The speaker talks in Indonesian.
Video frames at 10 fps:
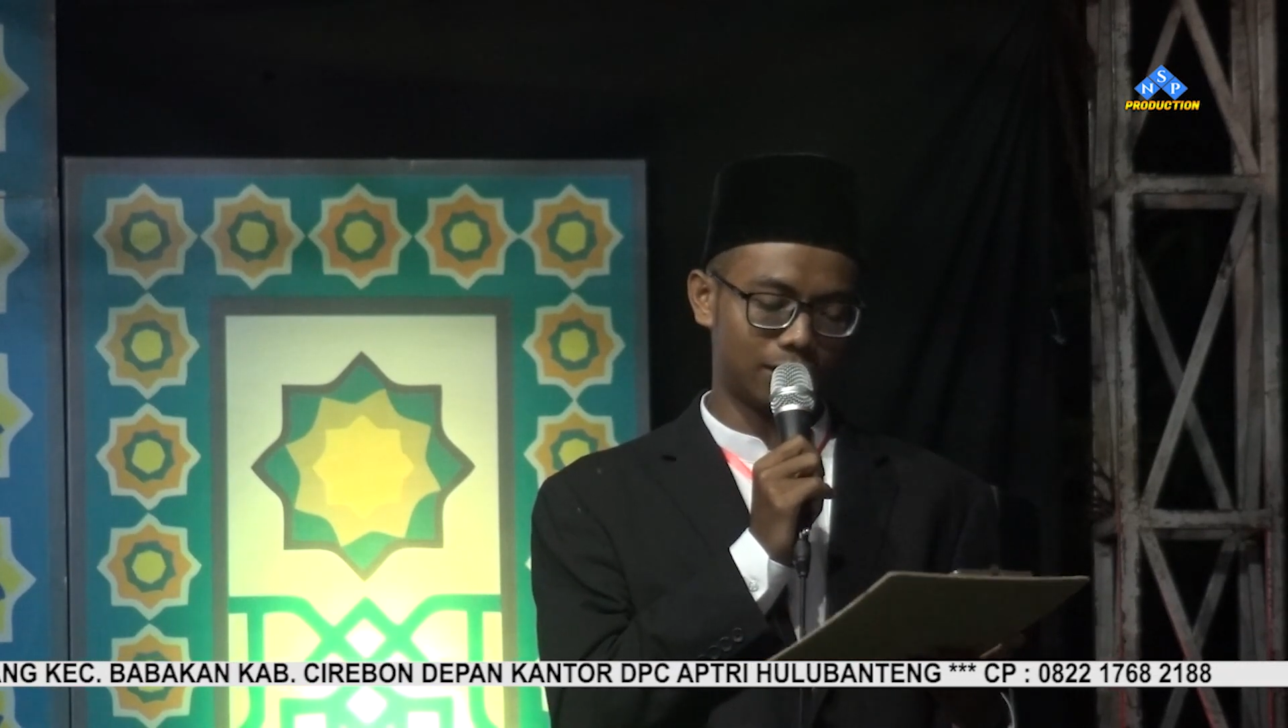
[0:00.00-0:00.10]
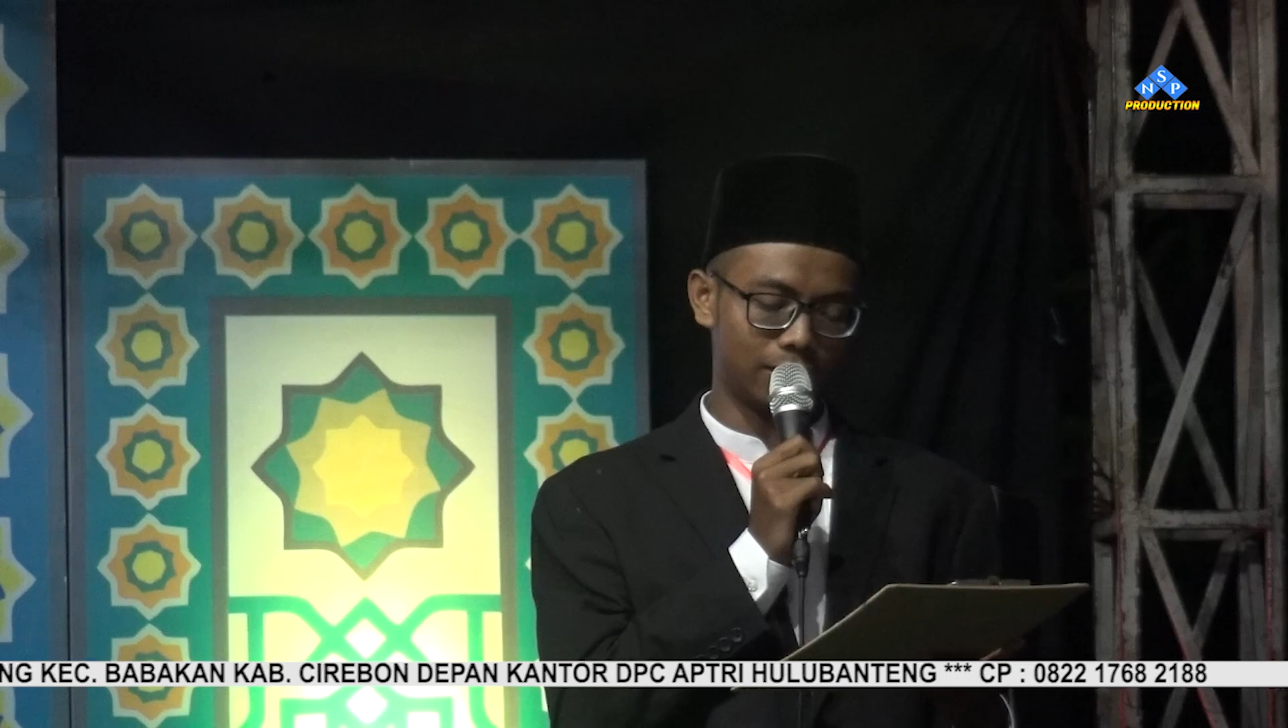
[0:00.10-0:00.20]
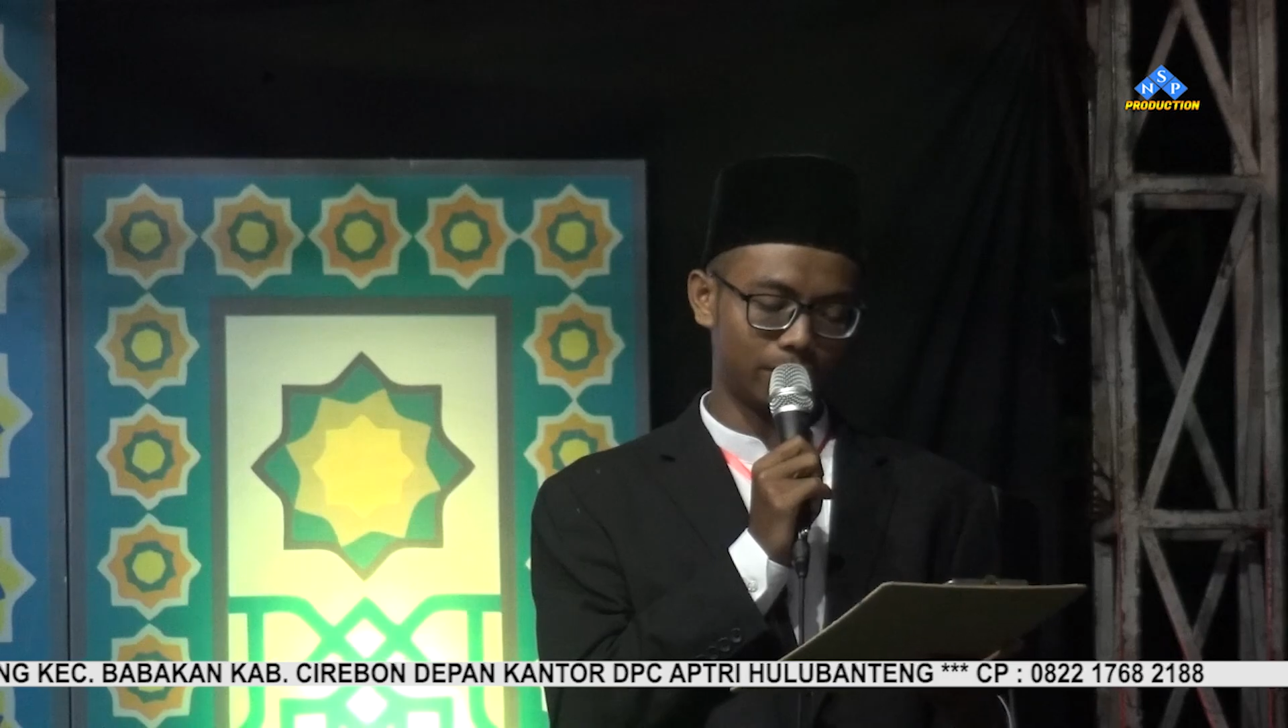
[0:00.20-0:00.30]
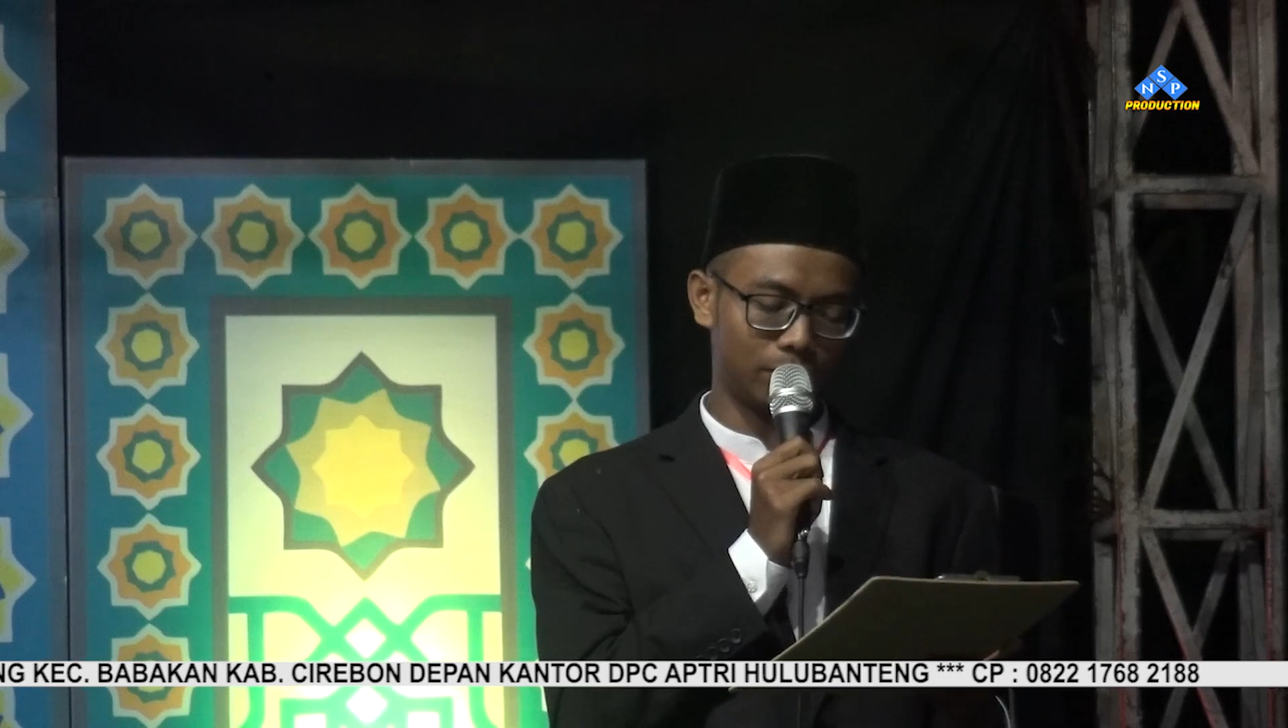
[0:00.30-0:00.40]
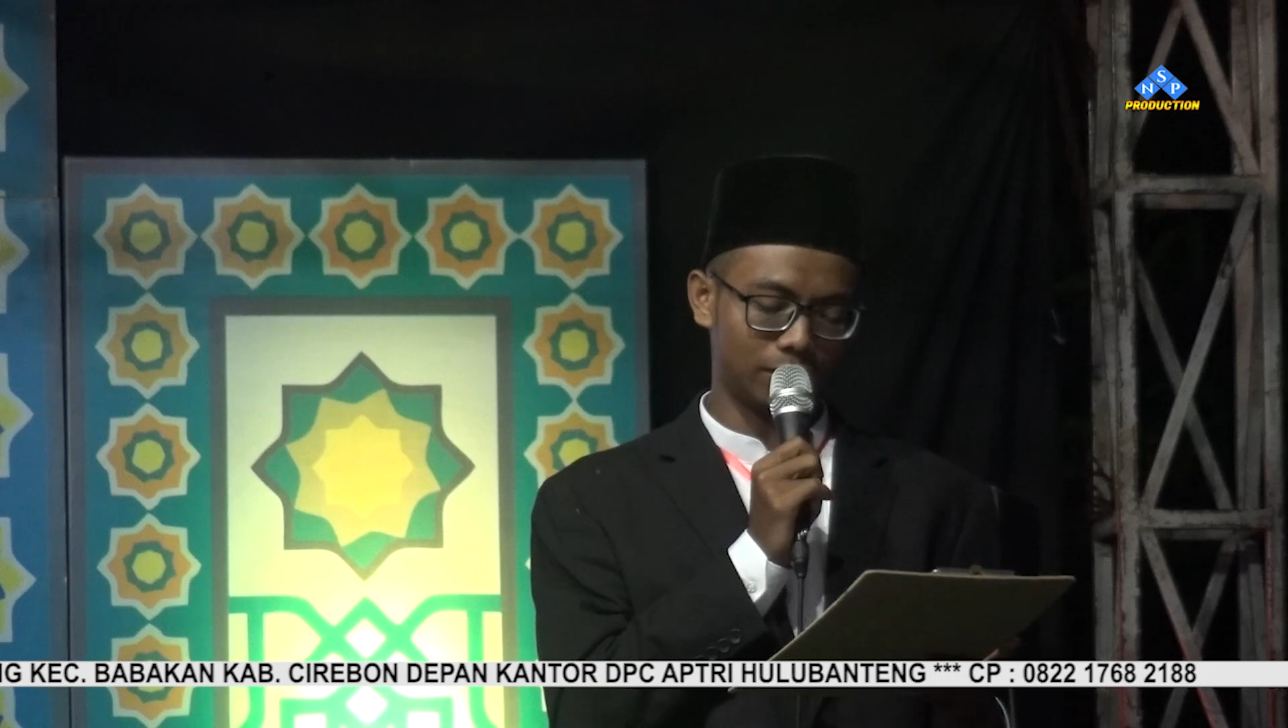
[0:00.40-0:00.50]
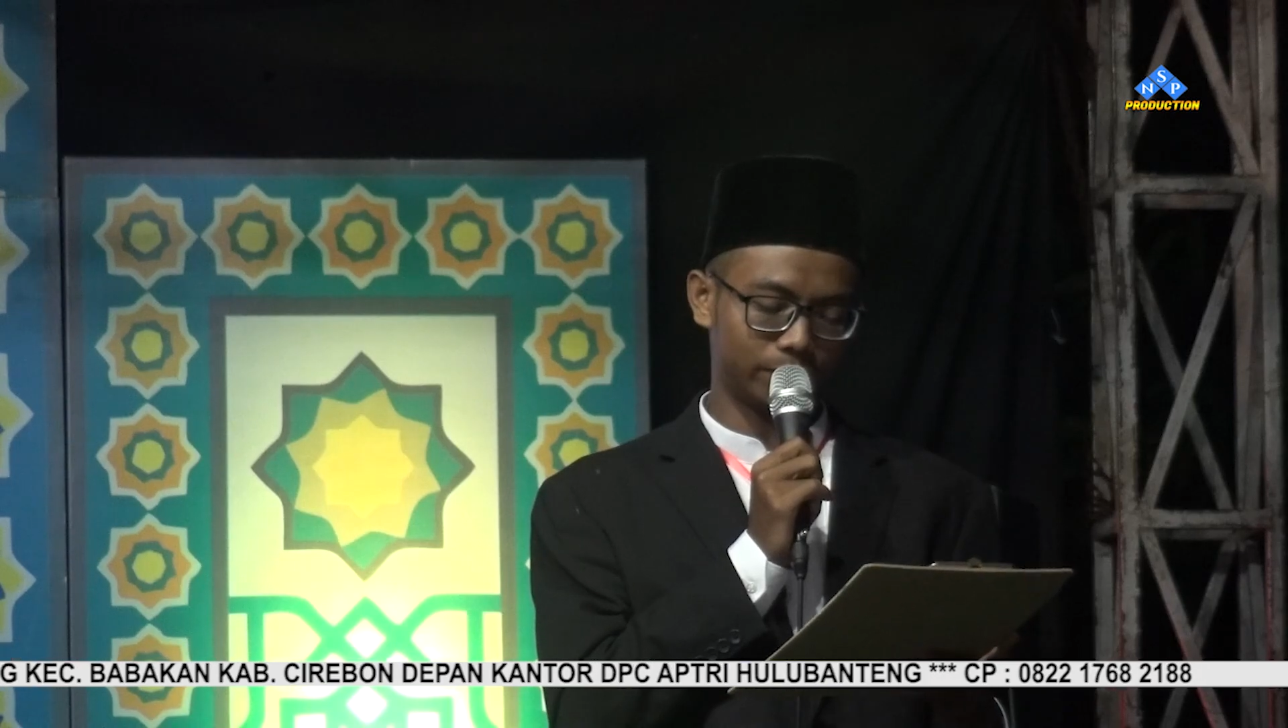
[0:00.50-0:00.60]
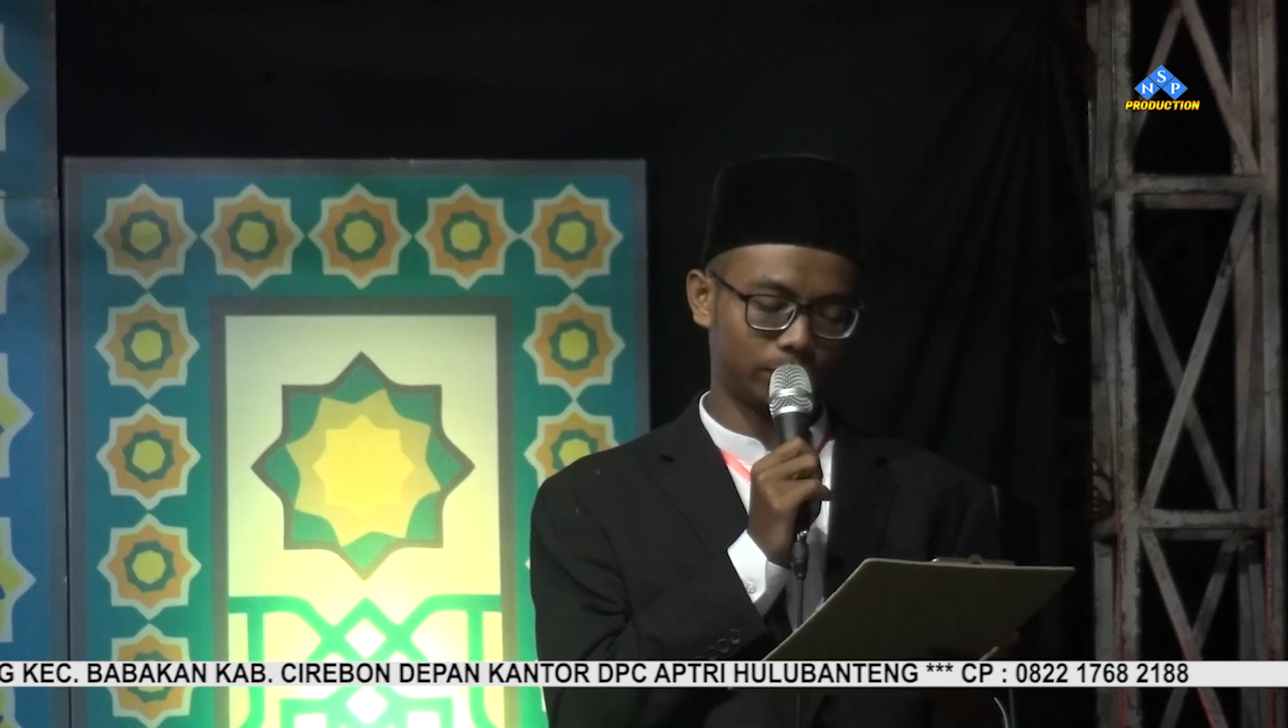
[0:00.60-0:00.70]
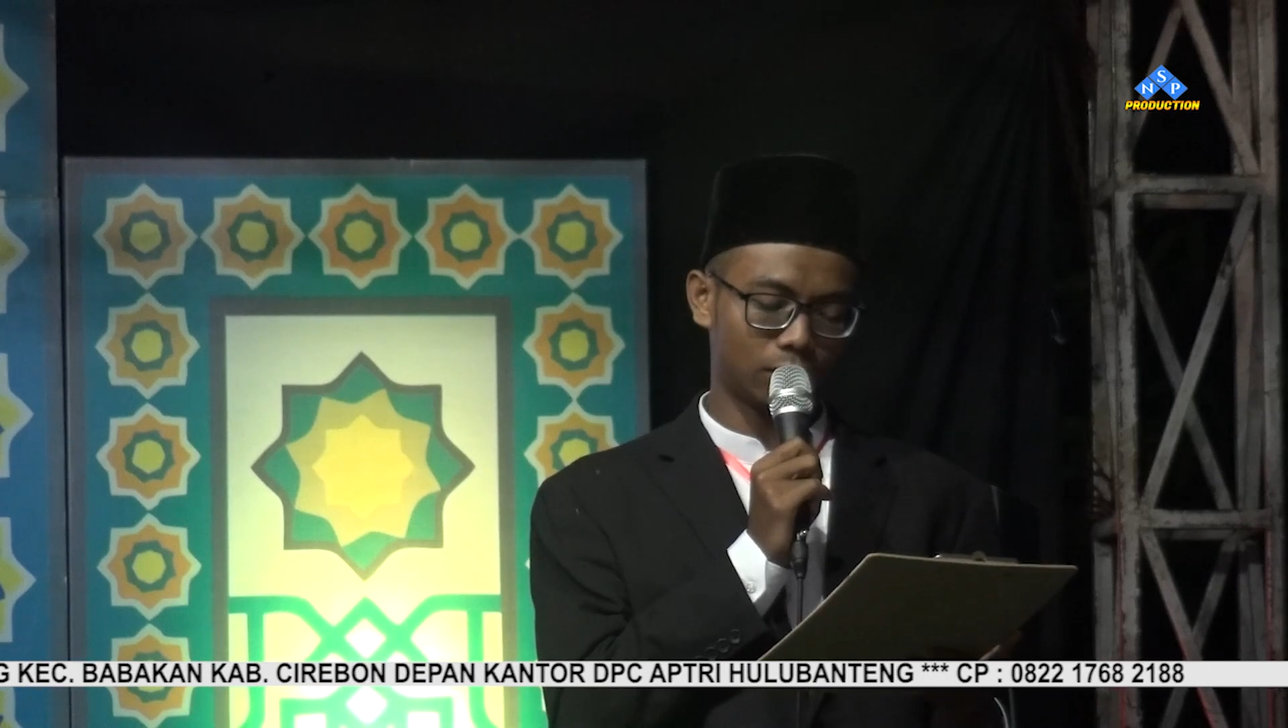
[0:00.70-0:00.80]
alamin.